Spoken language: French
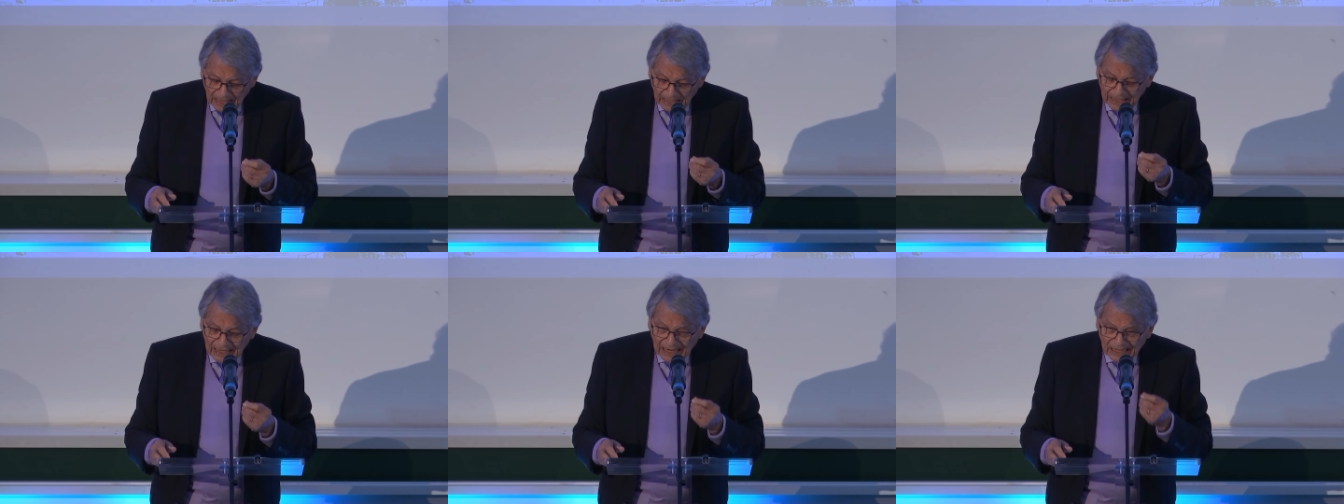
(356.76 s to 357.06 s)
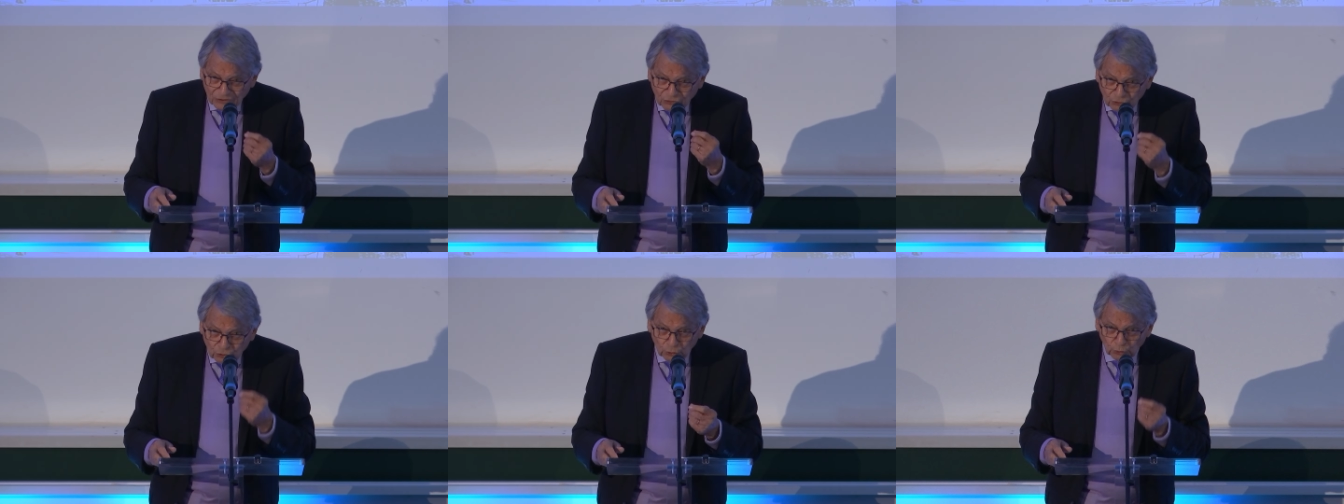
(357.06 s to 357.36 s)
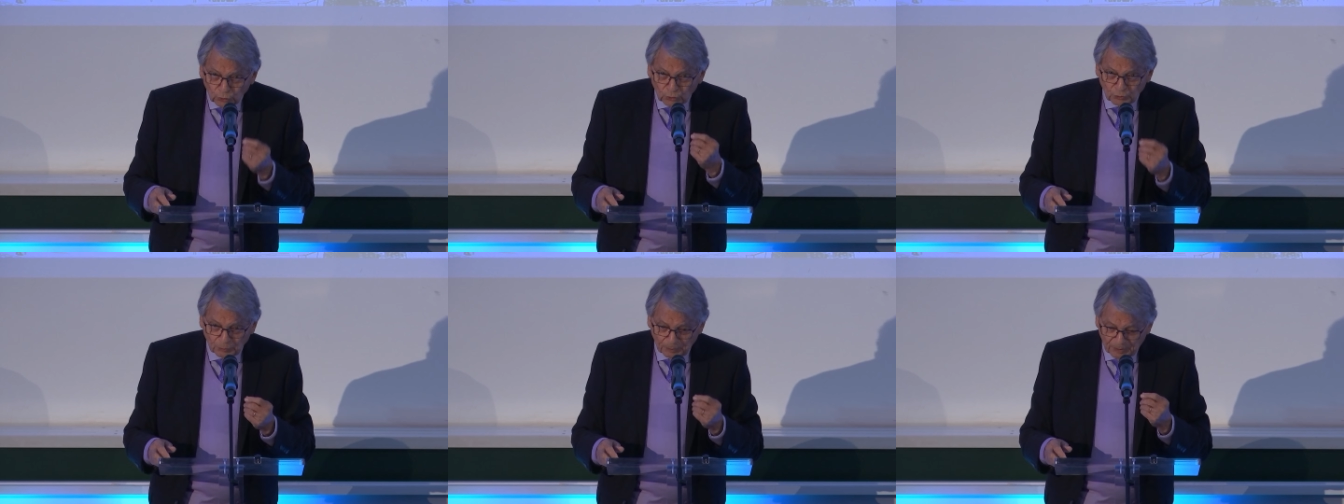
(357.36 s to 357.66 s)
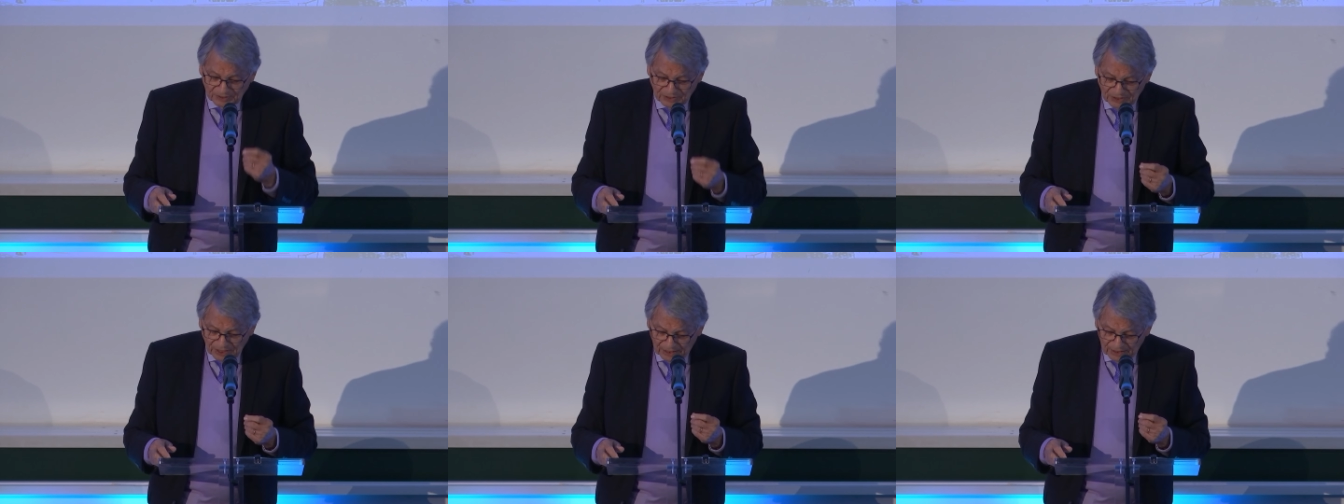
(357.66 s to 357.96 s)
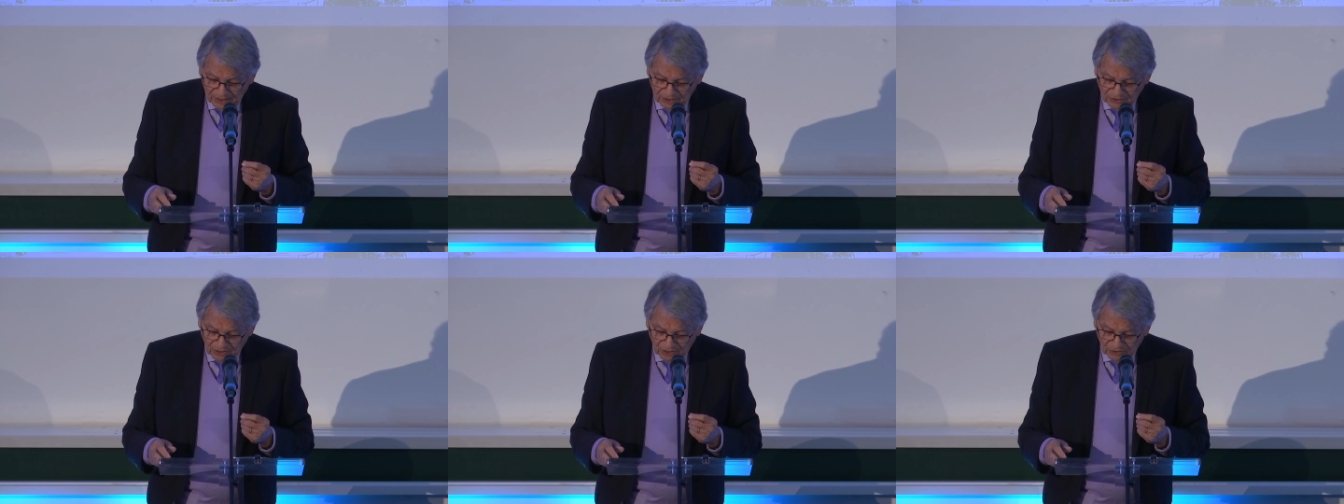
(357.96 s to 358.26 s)
La
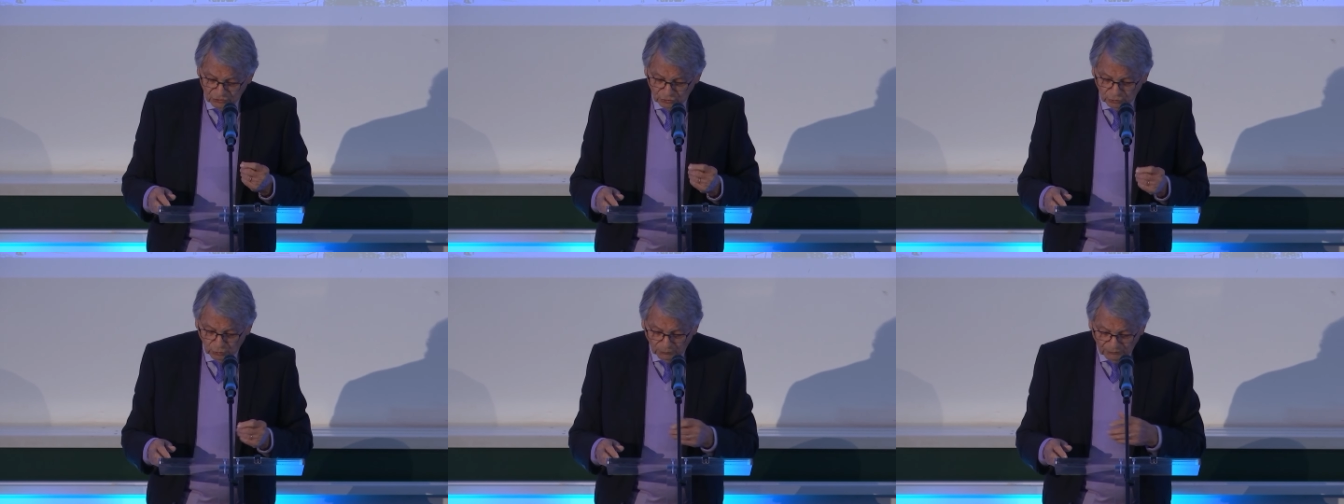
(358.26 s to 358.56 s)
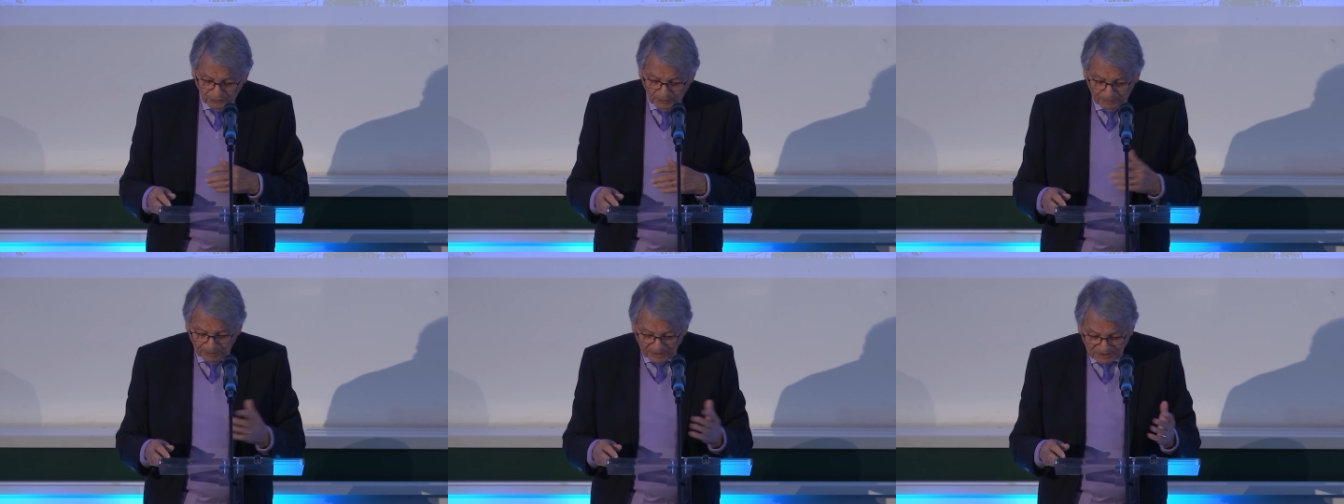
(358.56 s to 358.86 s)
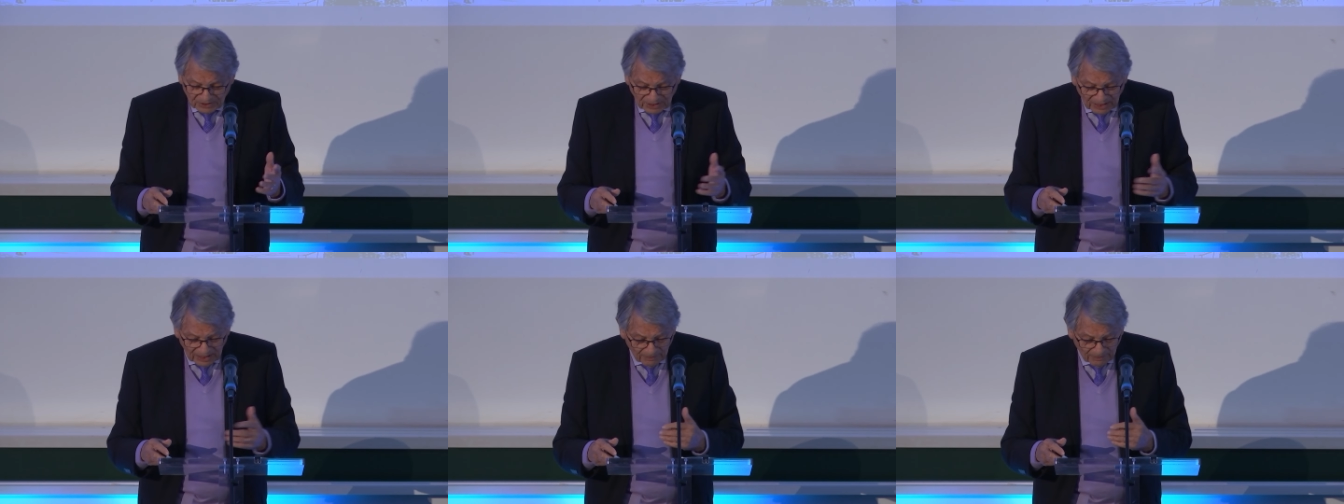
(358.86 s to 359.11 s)
surspécialisation fait passer